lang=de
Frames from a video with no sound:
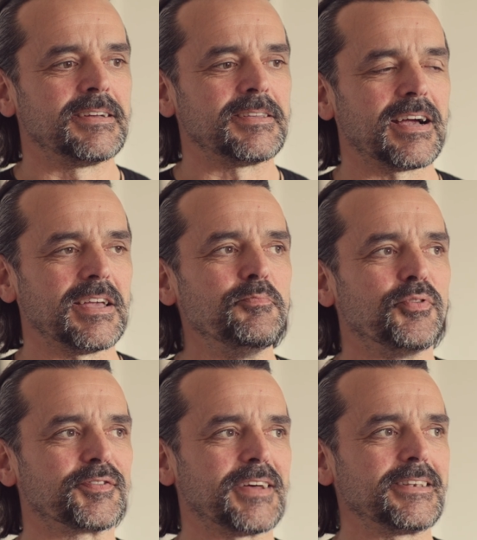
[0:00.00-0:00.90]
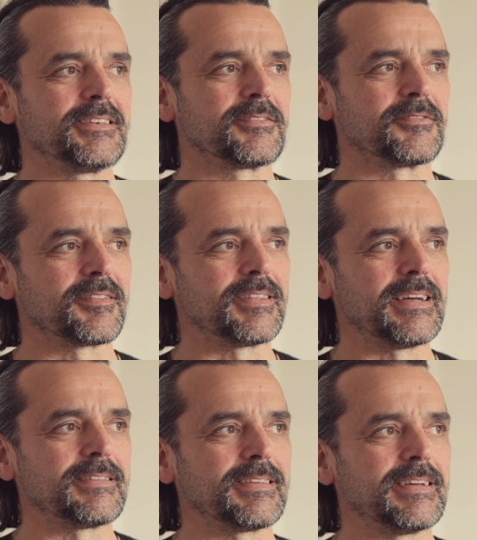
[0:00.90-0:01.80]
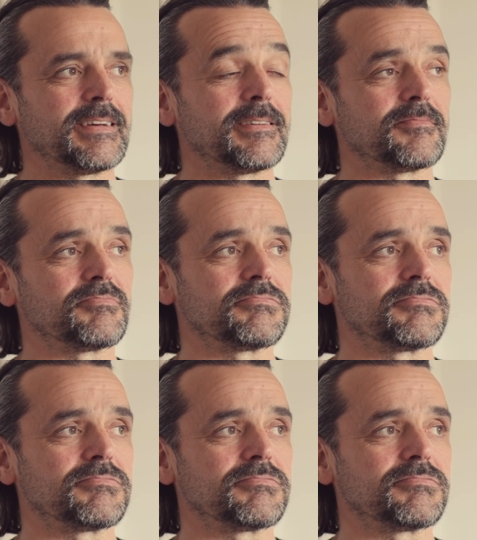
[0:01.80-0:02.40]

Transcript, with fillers: ja, imposant oder sehr, sehr